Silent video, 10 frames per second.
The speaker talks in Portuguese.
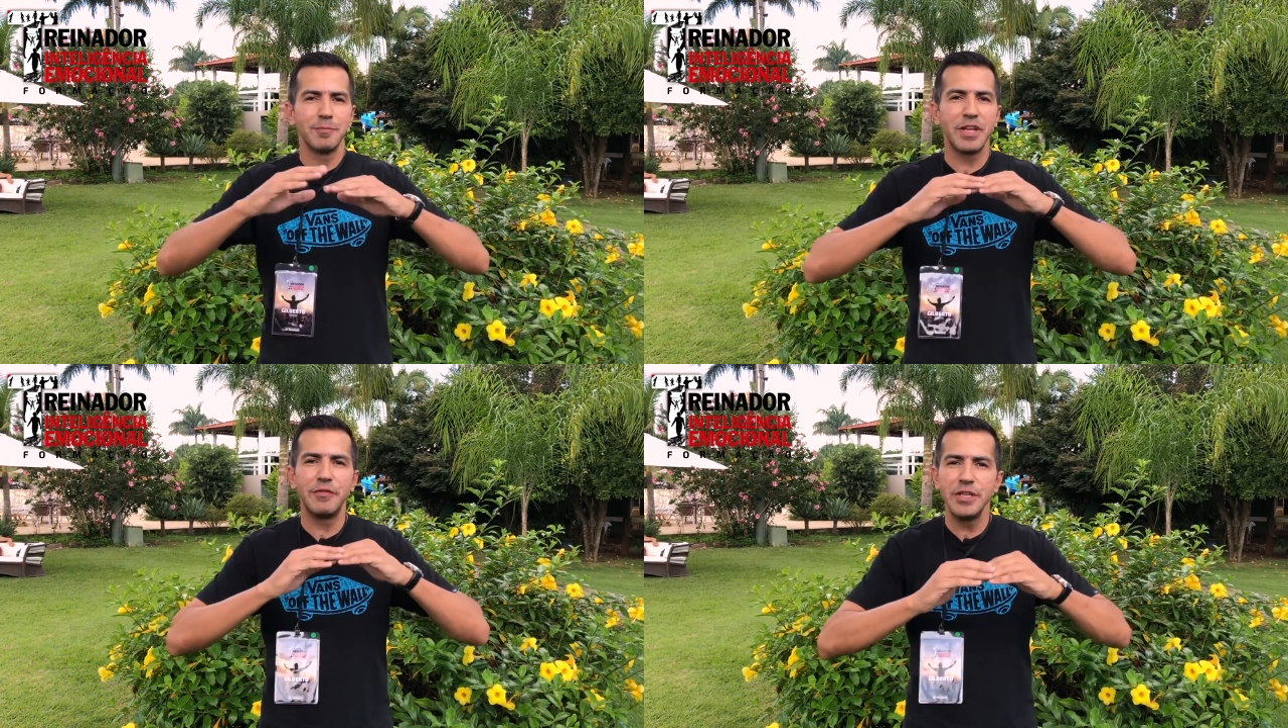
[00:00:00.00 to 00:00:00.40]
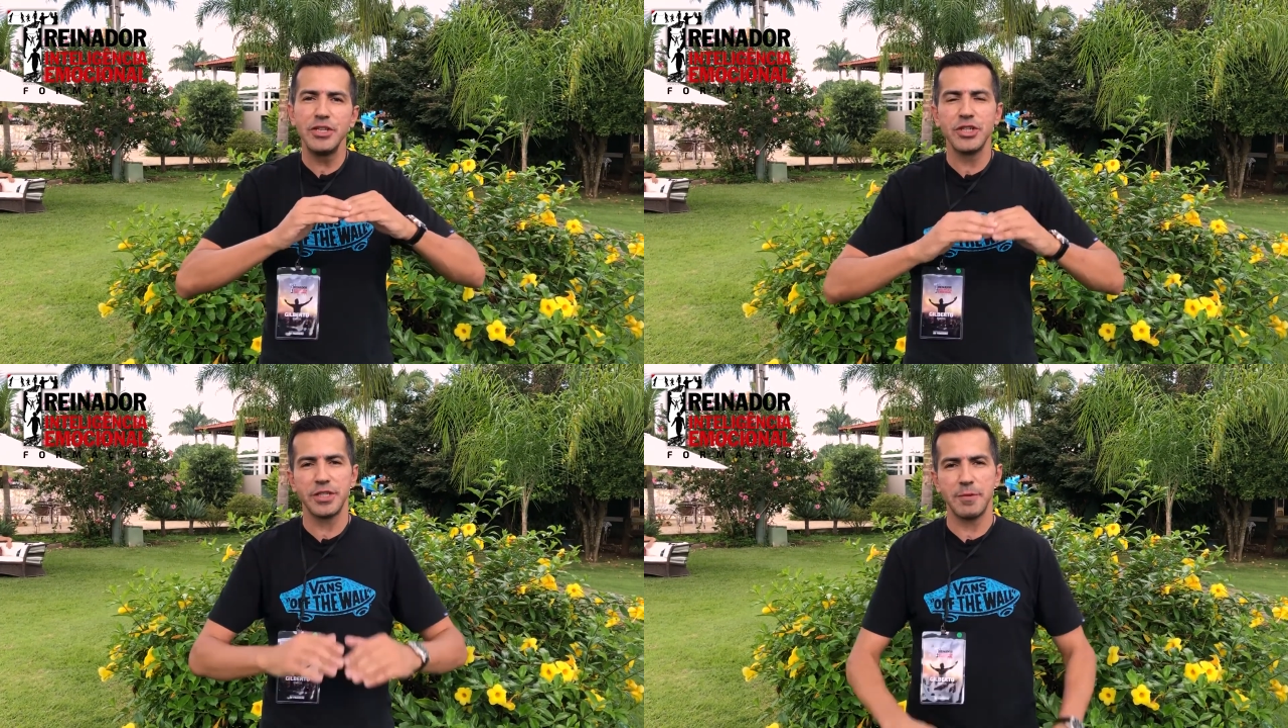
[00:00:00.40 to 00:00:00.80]

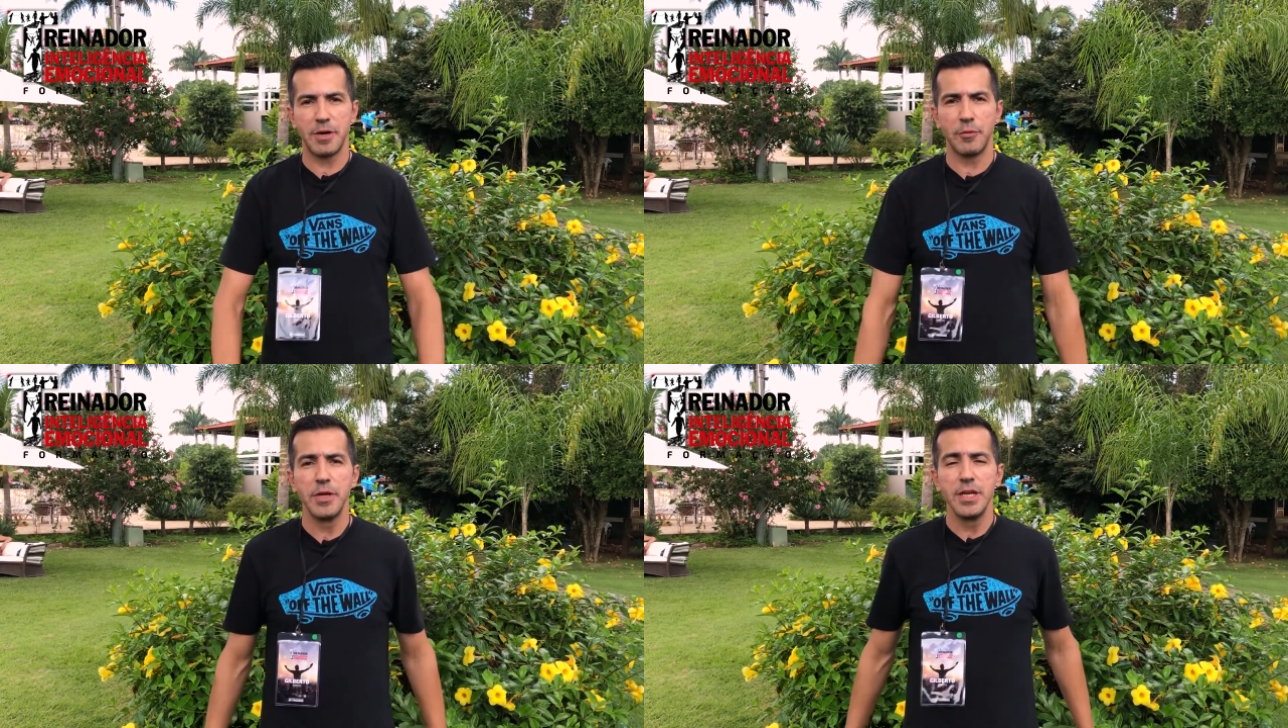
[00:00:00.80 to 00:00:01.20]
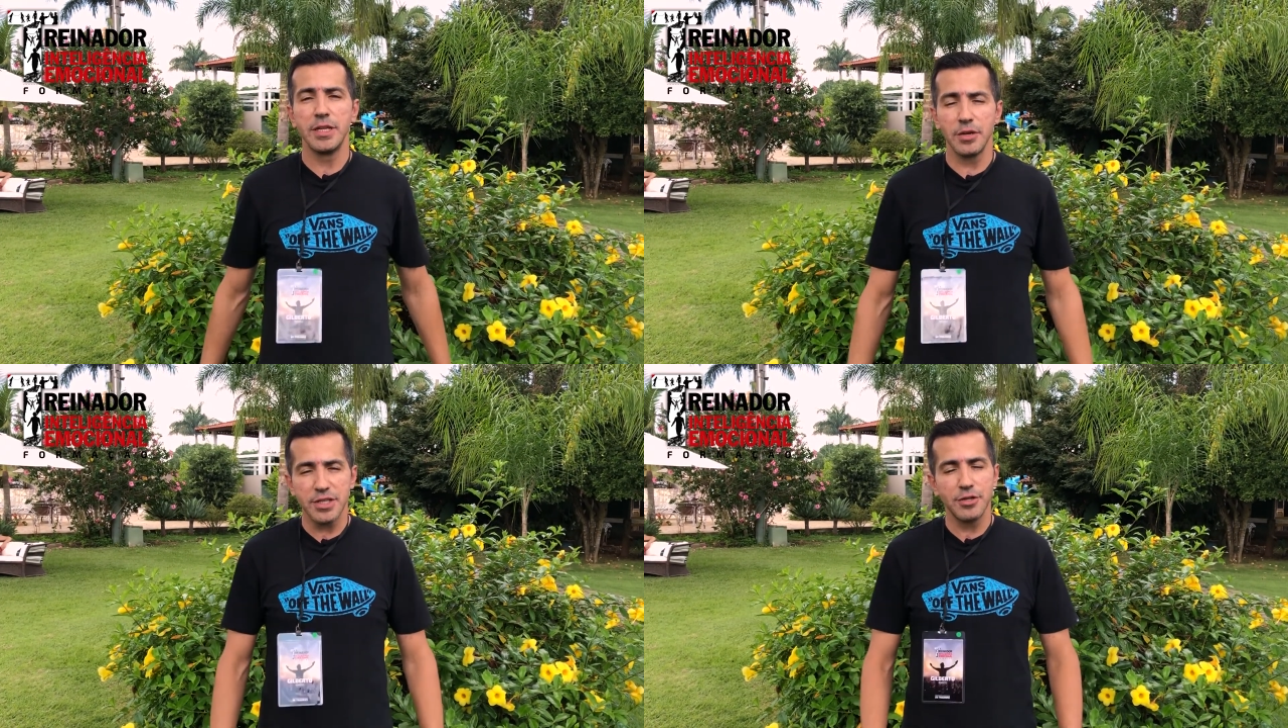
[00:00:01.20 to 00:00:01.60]
previne de antemão.
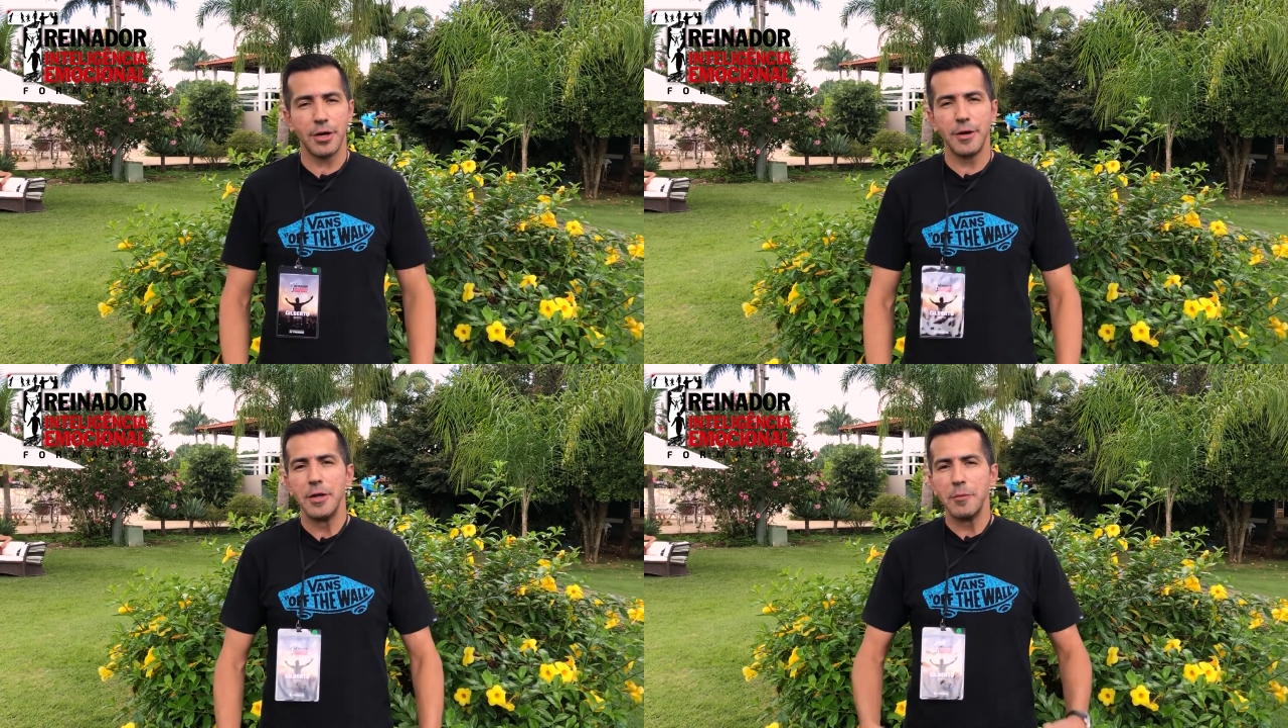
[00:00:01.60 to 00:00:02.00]
Então assim, ó,